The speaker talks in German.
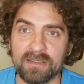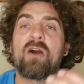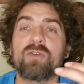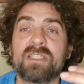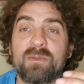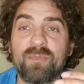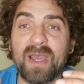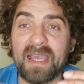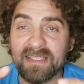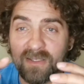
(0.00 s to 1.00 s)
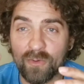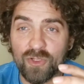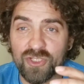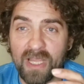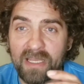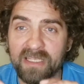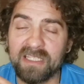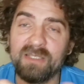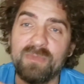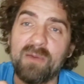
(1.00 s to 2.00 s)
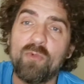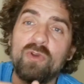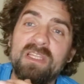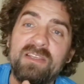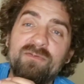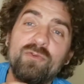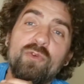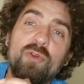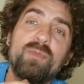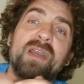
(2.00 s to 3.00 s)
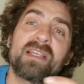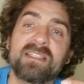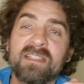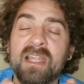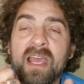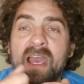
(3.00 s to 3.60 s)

aus den Pressrückständen, die beim Olivenölpressen